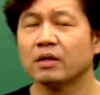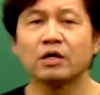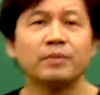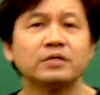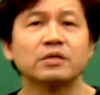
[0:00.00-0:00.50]

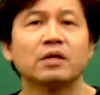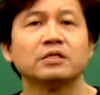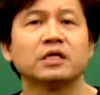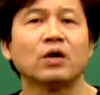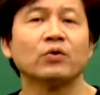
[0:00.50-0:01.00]
그러면서
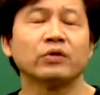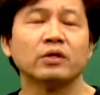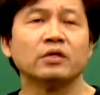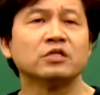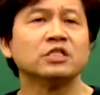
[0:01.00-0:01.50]
제가
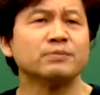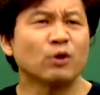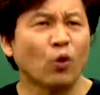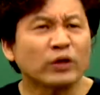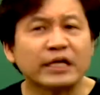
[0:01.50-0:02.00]
오늘 전심을
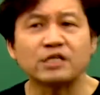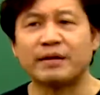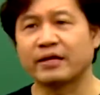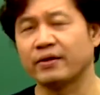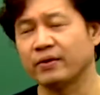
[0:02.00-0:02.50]
꼭
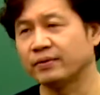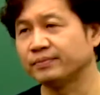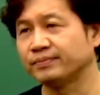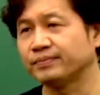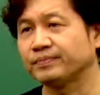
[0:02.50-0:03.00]
대접할게요.
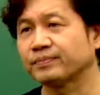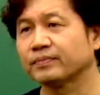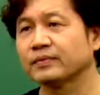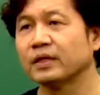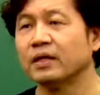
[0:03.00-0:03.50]
음.
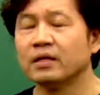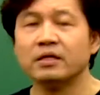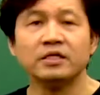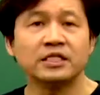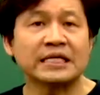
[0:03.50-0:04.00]

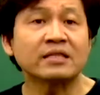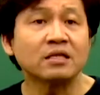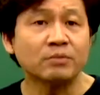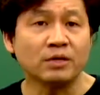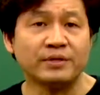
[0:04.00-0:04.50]
일식
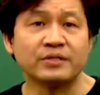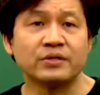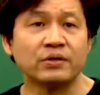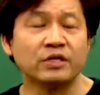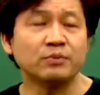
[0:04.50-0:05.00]
셋트를
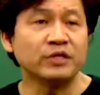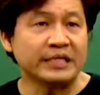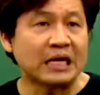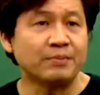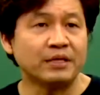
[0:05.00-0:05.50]
먹으면서요. 이분이
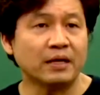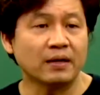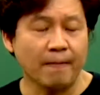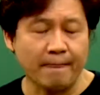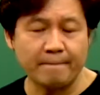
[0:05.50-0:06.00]
얘기합니다.
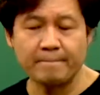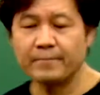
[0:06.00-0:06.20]
음.